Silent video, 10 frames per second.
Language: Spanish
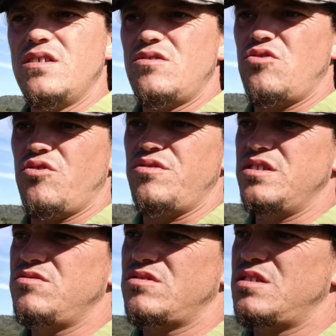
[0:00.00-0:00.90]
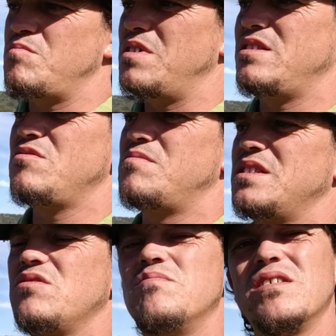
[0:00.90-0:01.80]
los niños allí en medio,
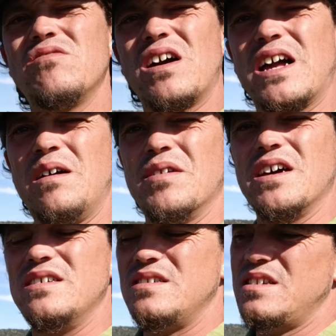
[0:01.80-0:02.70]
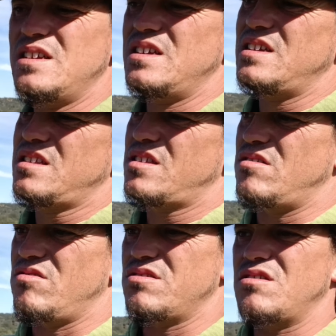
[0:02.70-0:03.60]
metido en medio las cabras, se
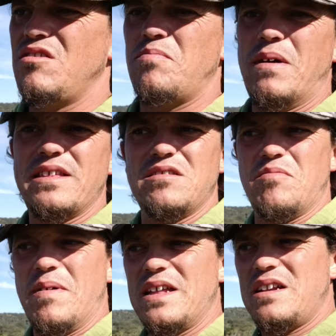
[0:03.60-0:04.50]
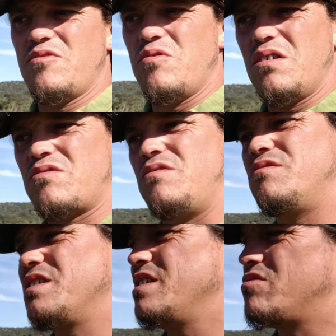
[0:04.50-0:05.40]
lo digo a los padres, los padres les suben los
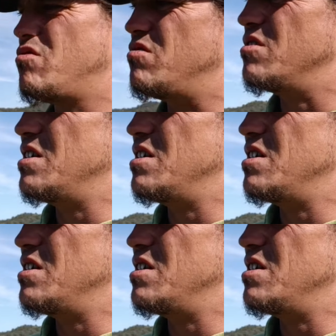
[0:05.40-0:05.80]
cojones de todo,